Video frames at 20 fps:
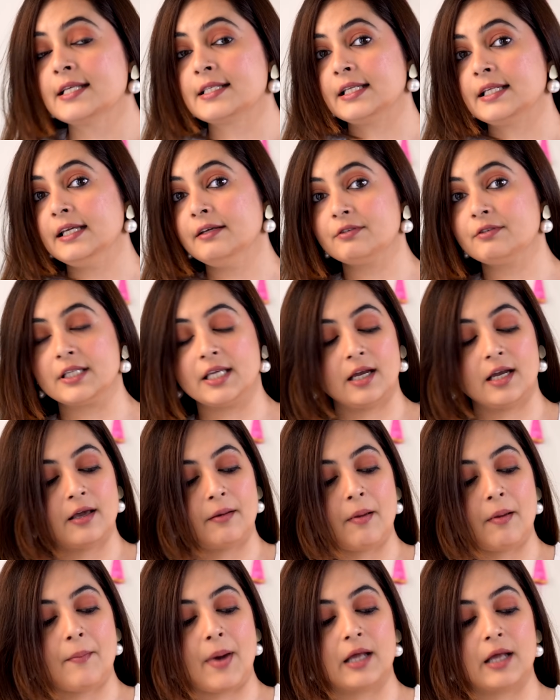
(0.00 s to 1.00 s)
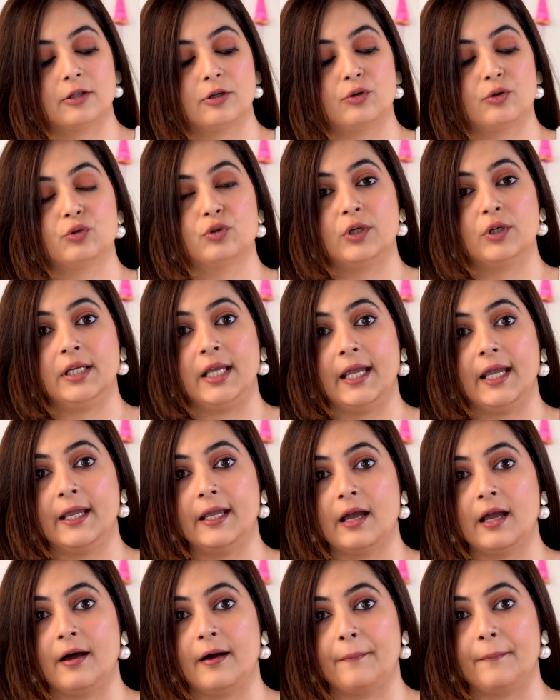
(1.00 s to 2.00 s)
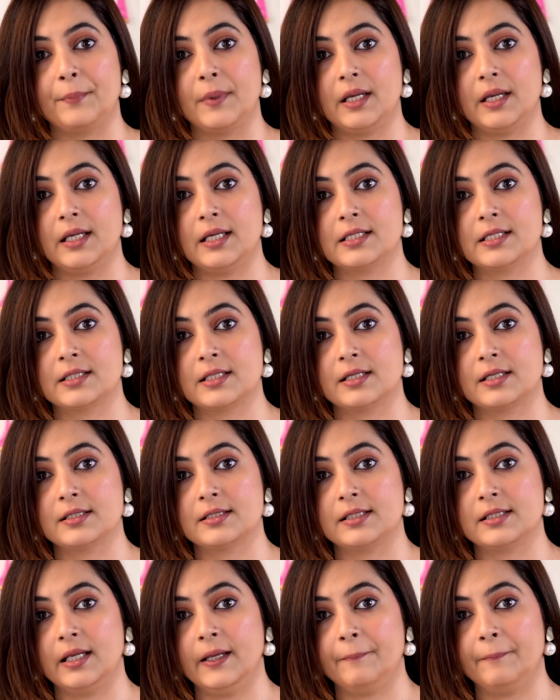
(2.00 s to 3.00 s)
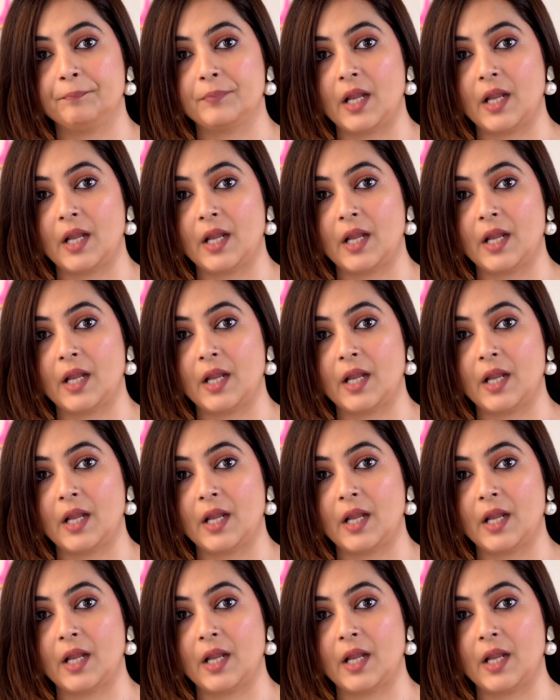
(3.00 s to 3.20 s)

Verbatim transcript: स्लीव्स की अगर मैं बात करूँ तो ये यहाँ पे इस तरह से